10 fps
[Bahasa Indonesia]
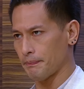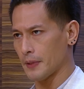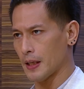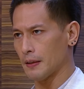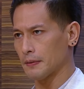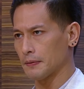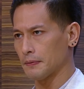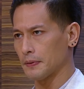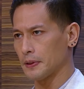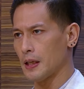Ya,
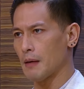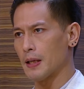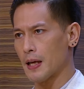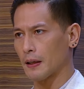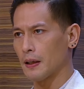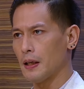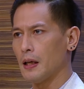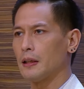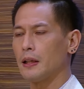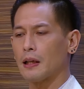tidak banyak.
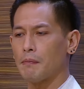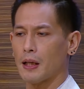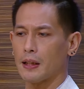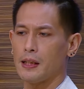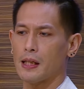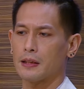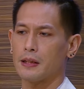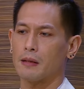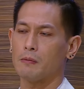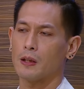Ditambah lagi nasi
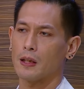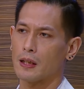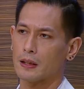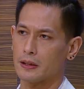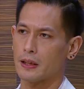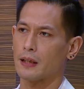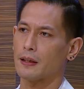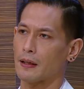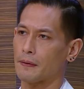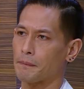kamu adalah nasi santan.